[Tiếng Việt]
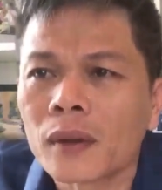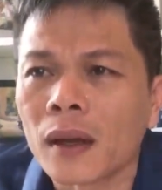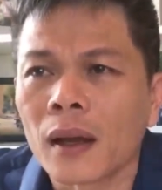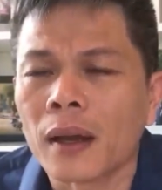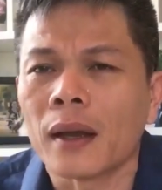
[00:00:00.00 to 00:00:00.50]

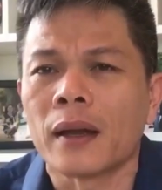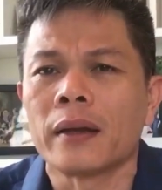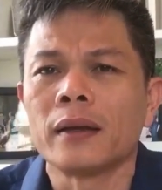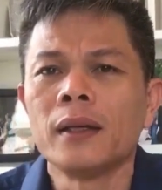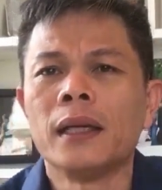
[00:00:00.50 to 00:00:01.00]

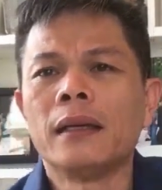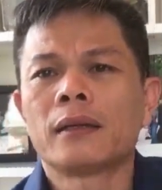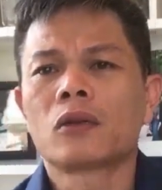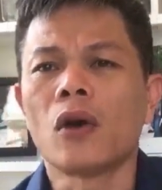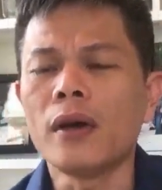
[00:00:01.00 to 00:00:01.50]
à
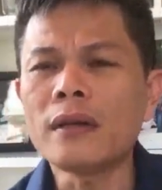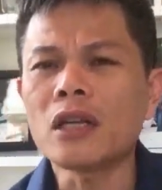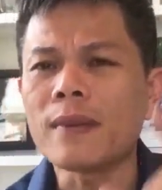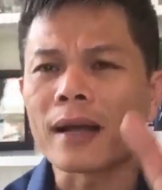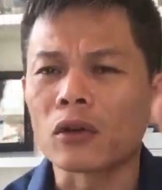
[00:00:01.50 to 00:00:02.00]
tối
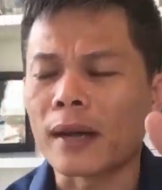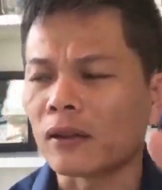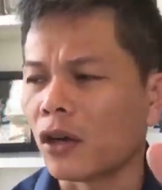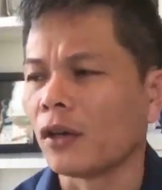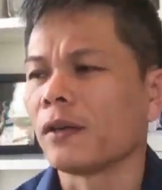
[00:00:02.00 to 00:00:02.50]
thứ ba tuần này
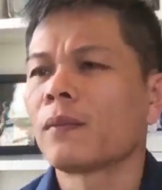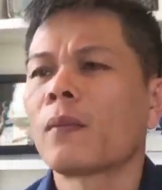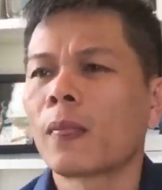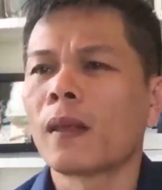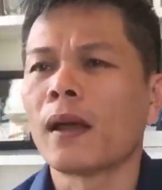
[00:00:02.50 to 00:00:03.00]
thôi
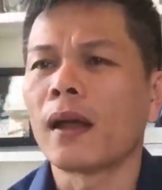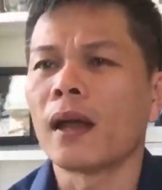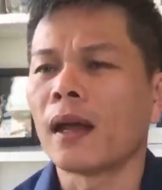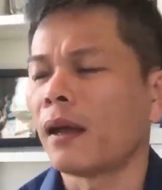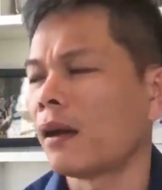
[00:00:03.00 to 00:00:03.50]

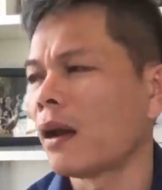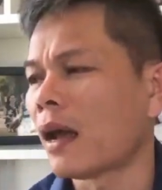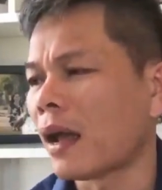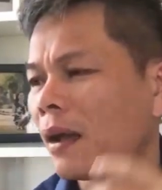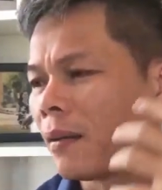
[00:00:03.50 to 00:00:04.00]
à,
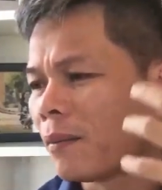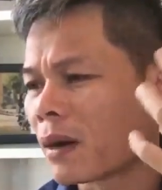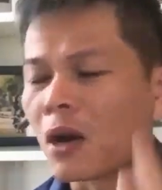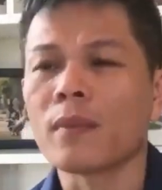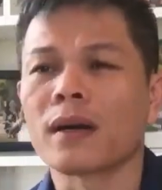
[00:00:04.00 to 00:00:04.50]
là
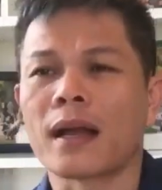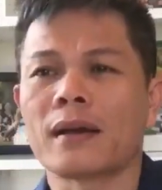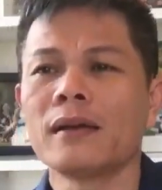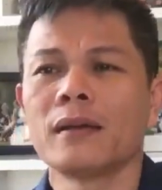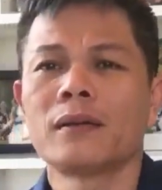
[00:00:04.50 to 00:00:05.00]
bắt đầu mình
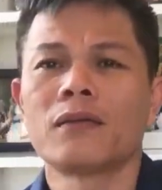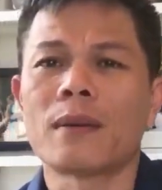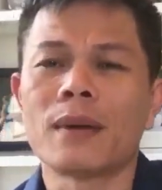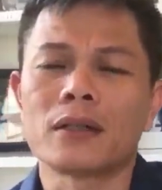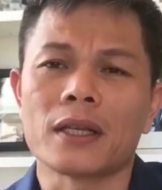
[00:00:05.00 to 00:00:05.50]
rảnh và
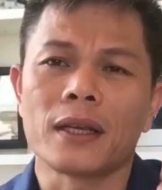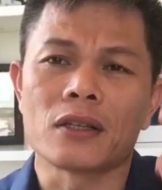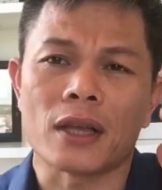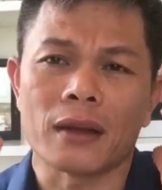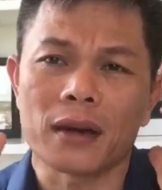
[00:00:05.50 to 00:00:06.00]
mình sẽ chia
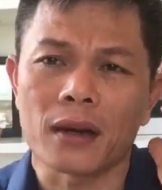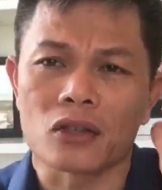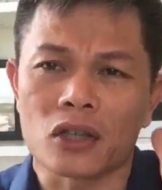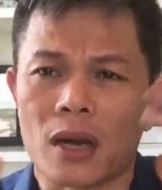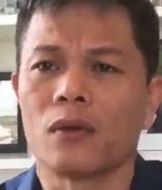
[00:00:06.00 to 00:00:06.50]
sẻ rất là
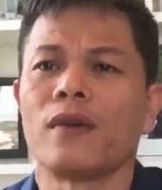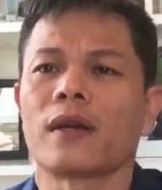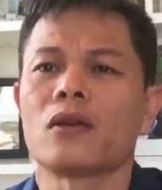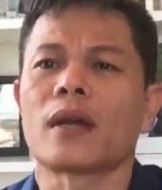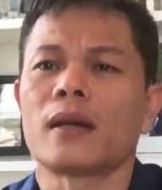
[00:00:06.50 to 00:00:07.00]
sâu về
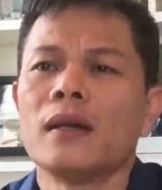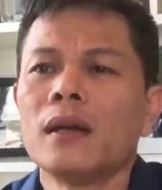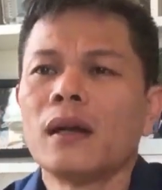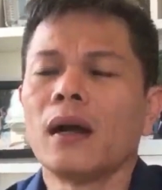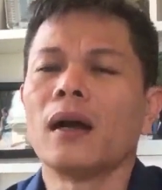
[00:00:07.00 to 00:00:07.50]
kinh doanh
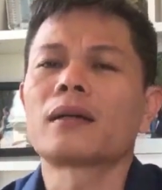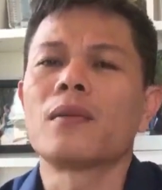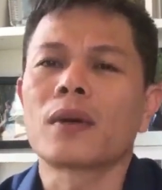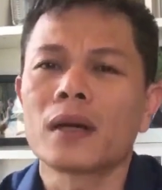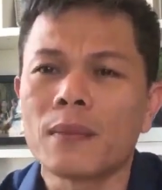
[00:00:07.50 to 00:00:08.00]
ở
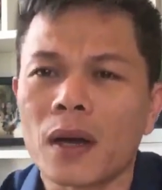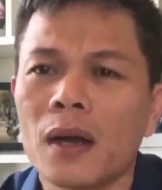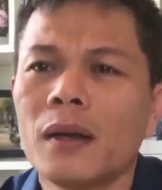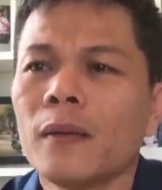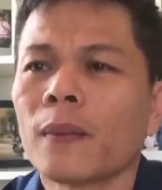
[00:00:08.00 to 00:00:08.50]
trong cái group
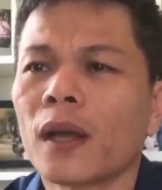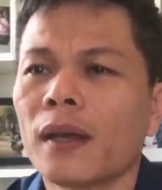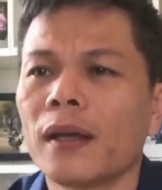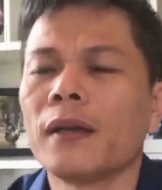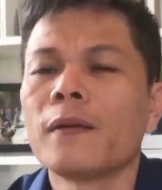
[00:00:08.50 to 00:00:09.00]
đó
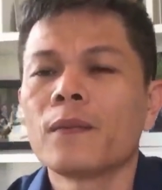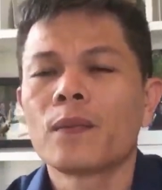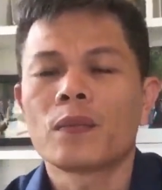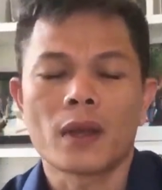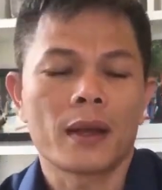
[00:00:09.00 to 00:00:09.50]
thì
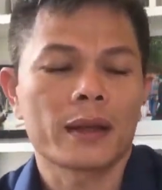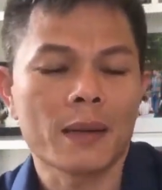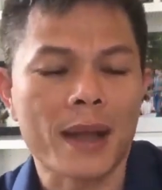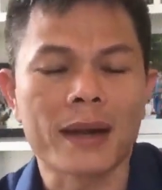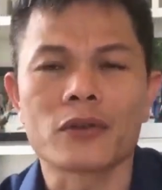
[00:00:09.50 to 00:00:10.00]
à, các
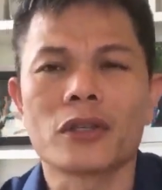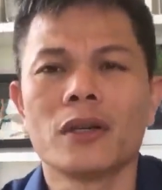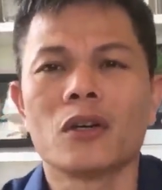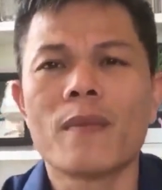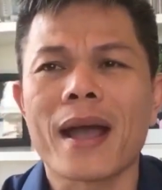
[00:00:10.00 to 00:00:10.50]
bạn nào sở
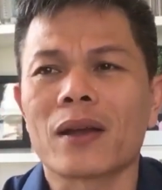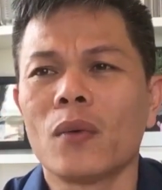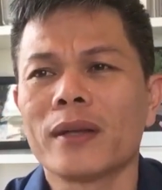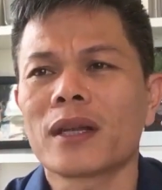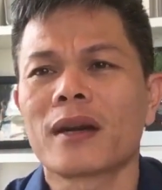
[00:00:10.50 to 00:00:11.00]
hữu ba cái
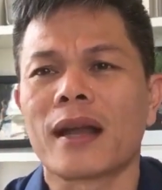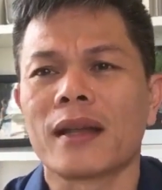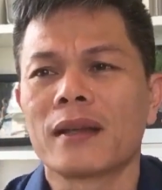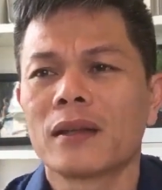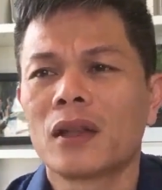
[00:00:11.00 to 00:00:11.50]
quyển sách này
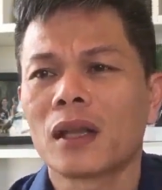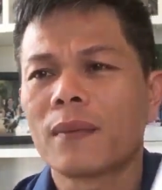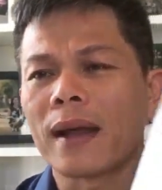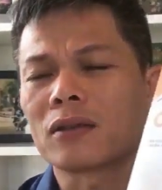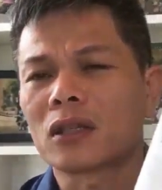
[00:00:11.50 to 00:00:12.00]
thì các
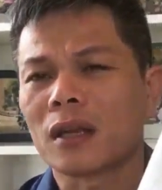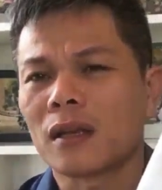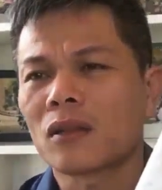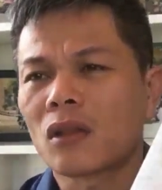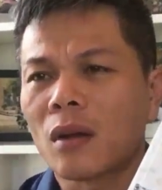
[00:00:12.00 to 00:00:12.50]
bạn sẽ
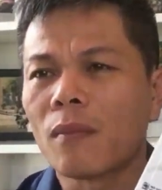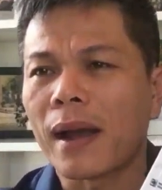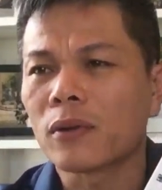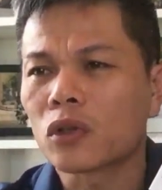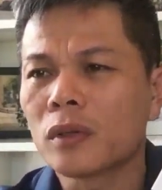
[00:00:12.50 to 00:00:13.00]
thông
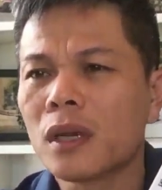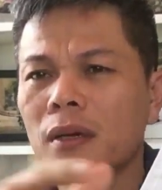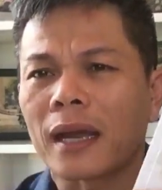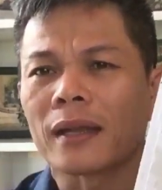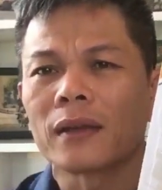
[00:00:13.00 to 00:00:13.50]
báo xuống dưới
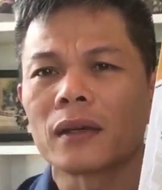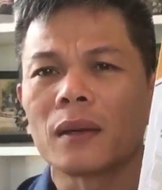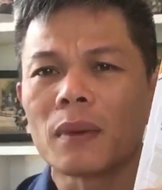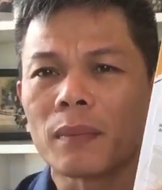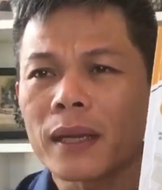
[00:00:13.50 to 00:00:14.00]
này để
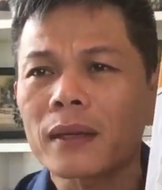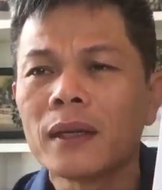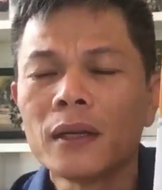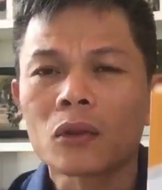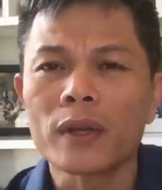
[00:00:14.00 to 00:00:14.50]
mình biết
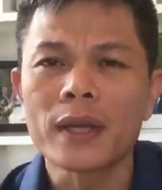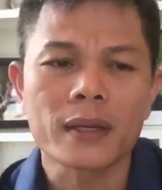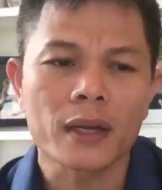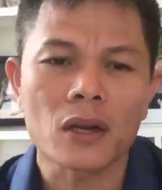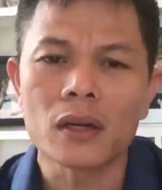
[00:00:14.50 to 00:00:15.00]
tuy nhiên
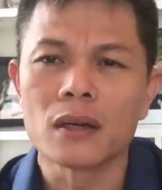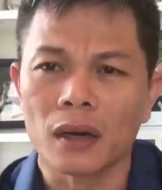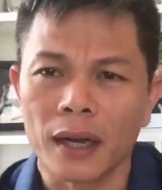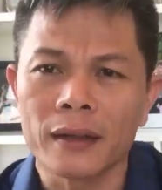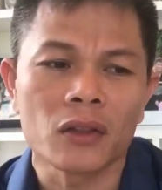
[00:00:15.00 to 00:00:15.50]
khi có đường
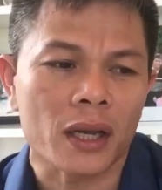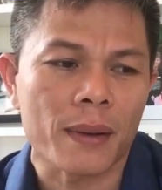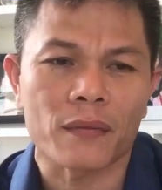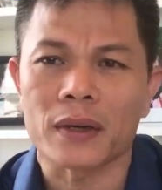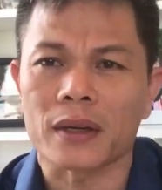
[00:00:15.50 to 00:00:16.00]
link thì các
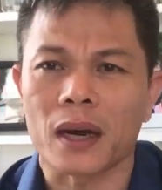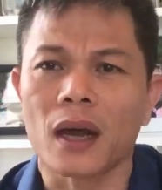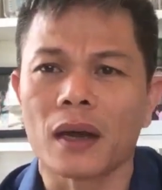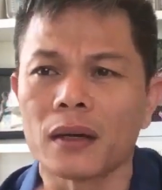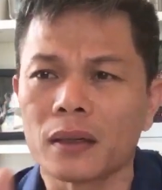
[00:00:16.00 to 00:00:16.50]
bạn phải trả
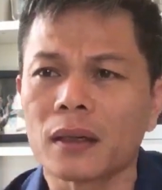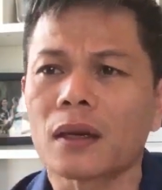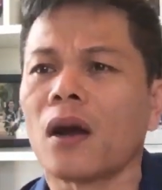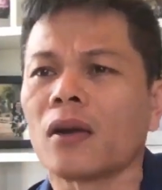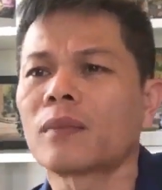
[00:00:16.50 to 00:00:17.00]
lời được những
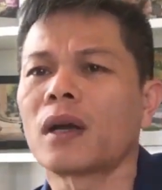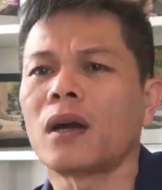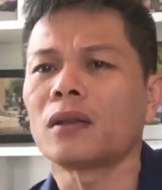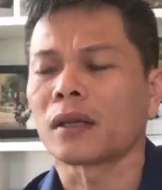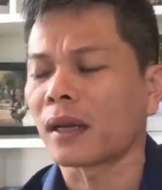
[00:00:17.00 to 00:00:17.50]
câu hỏi trong
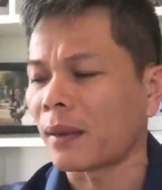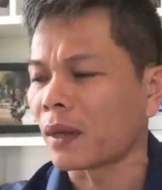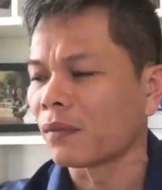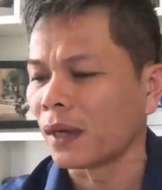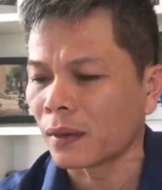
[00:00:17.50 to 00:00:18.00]
đó thì các em
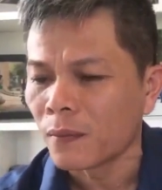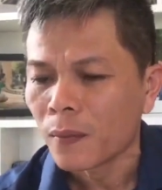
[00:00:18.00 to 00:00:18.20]
nhân viên